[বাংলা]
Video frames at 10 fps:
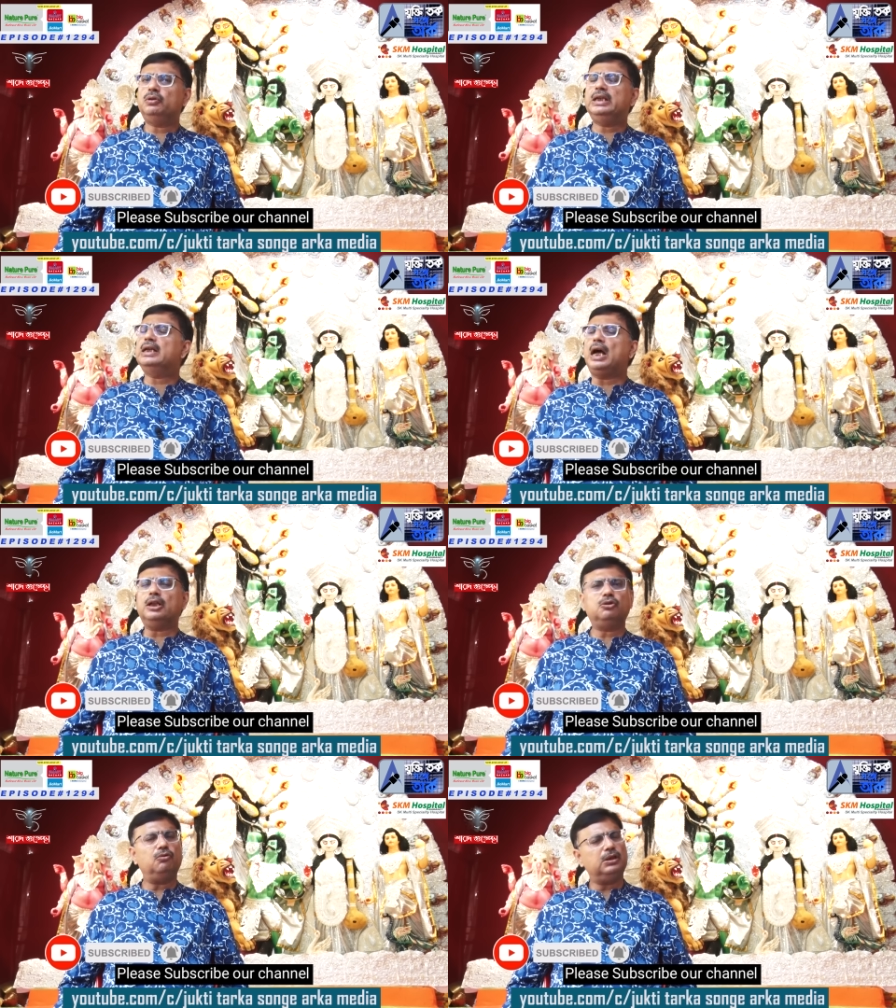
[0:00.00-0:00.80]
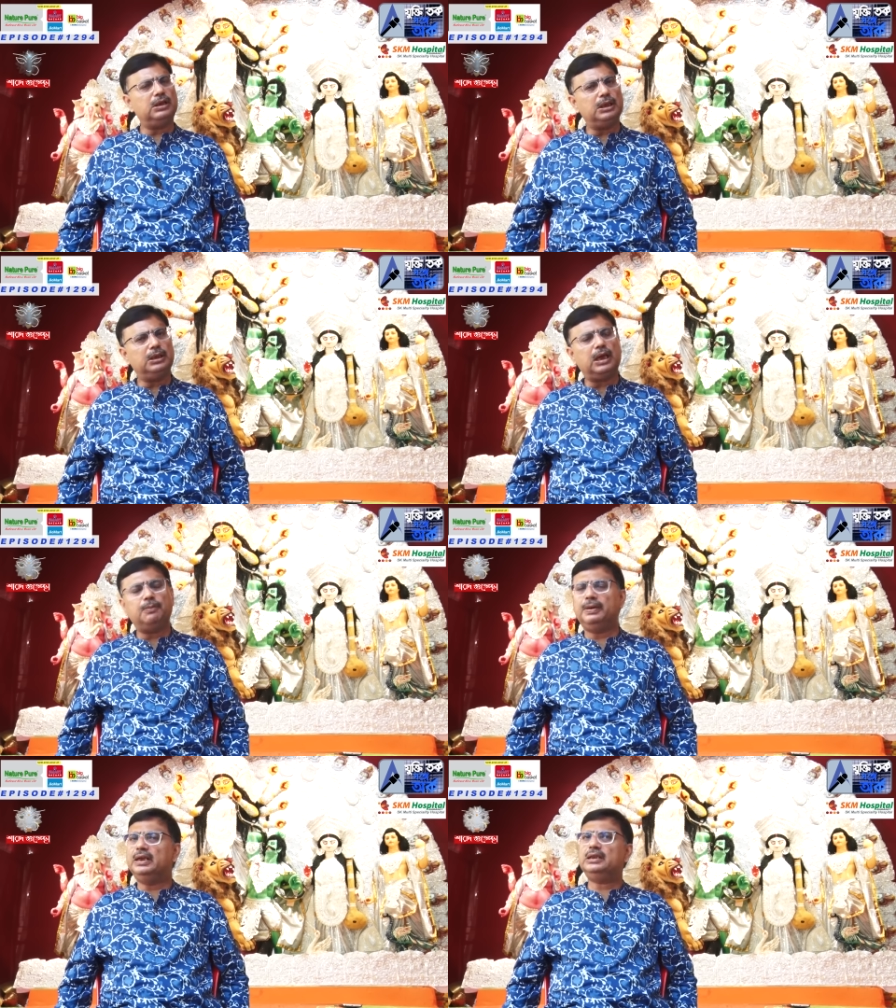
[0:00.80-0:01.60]
কি কাজ করেছেন তার
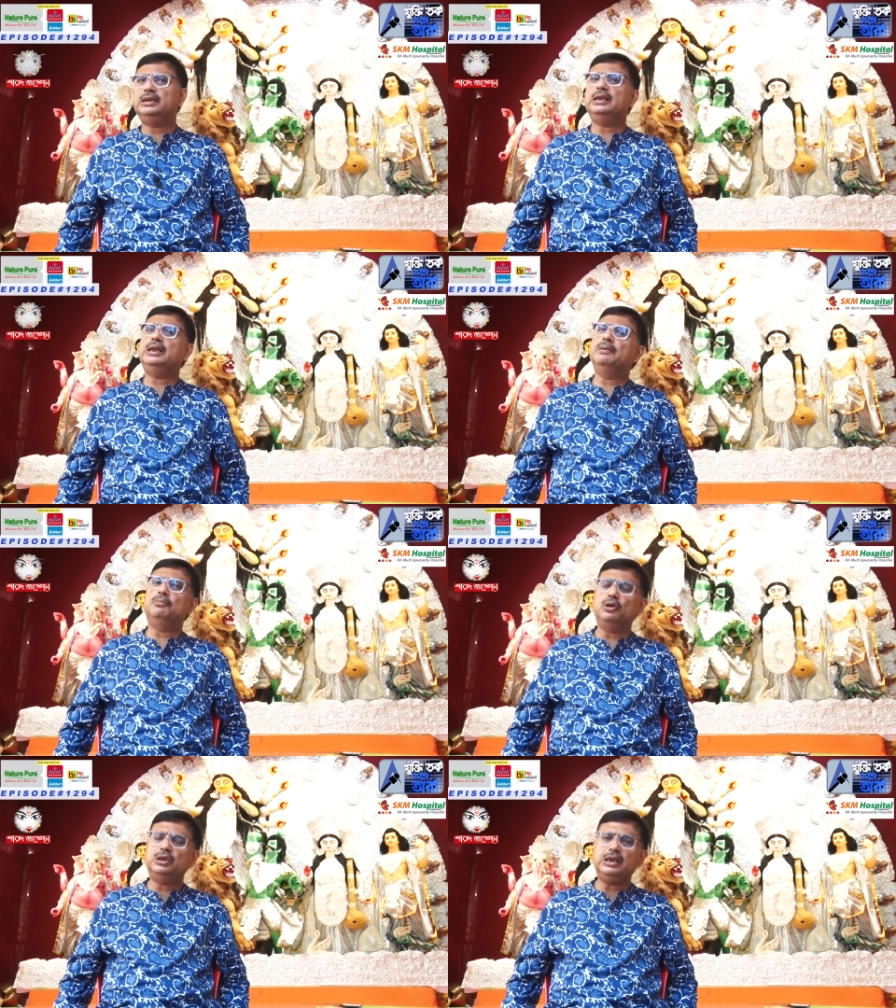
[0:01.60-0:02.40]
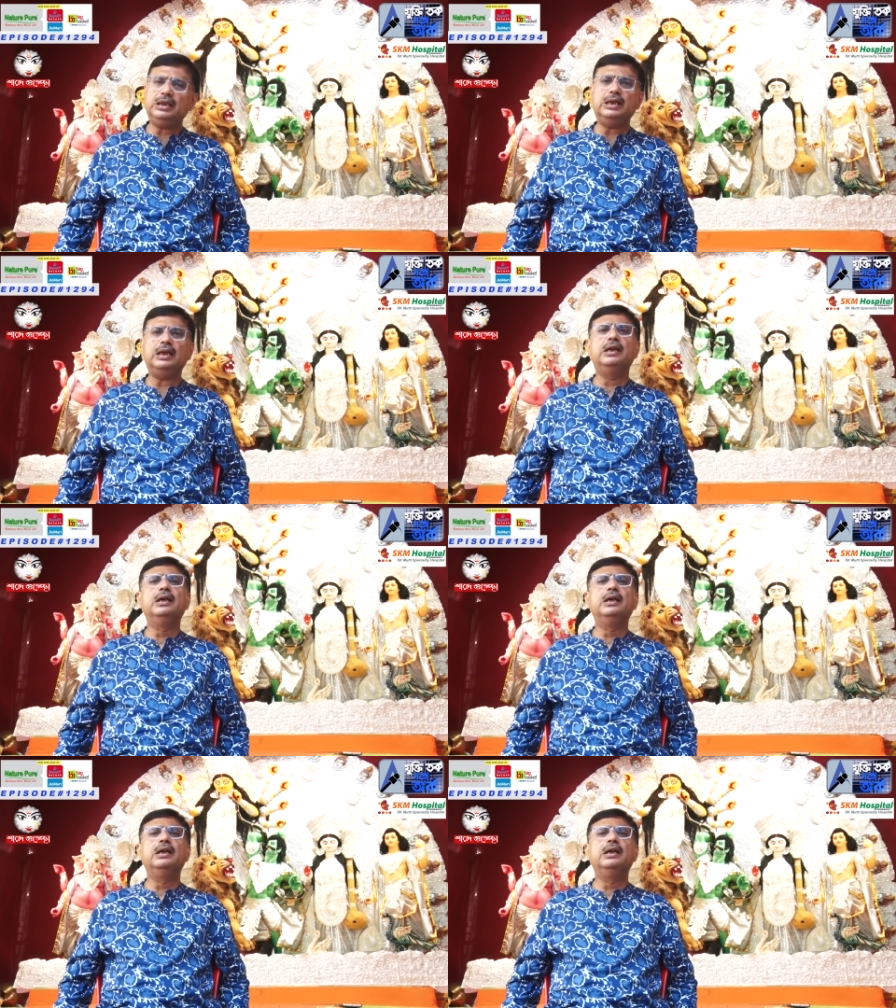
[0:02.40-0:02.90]
ফিরিস্তি দিয়ে বলেছেন যে